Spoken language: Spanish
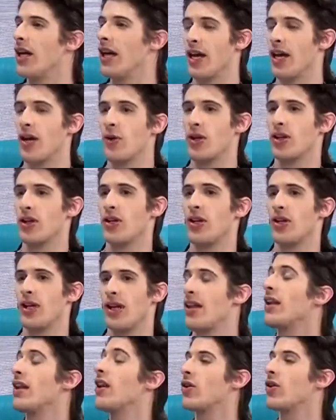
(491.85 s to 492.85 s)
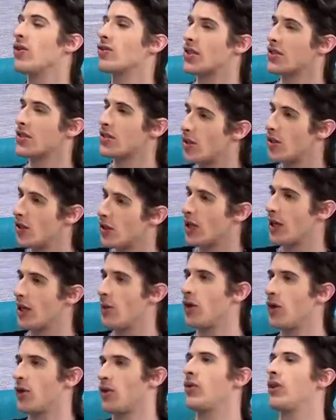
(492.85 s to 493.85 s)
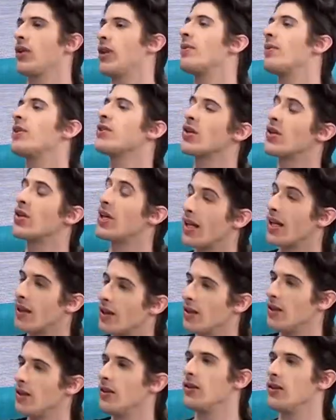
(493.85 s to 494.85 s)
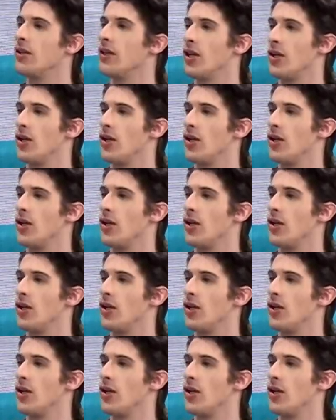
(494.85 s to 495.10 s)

en cuestiones de negociaciones que vos estuviste mencionando,